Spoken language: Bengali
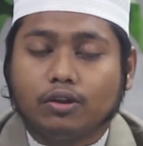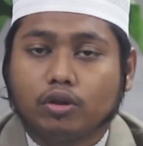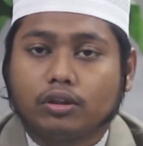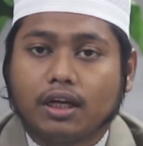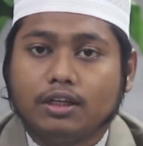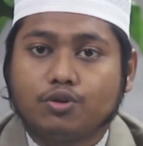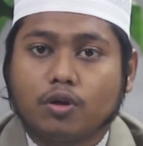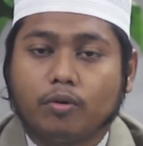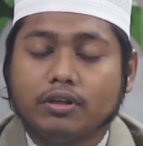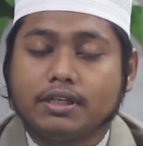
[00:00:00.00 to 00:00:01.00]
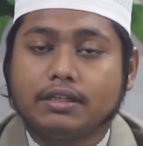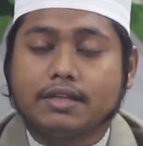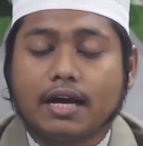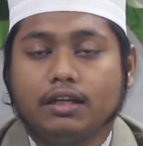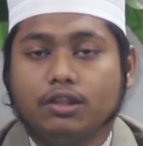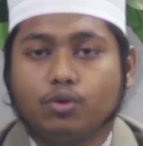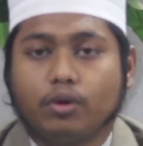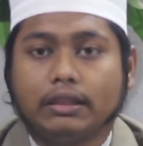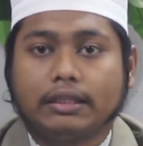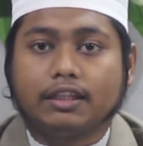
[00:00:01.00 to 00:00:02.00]
তৎকালীন সময়ে সেই জাহিলি
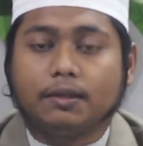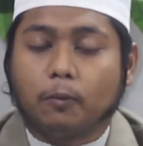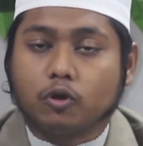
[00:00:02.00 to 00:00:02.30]
যুগে তাদের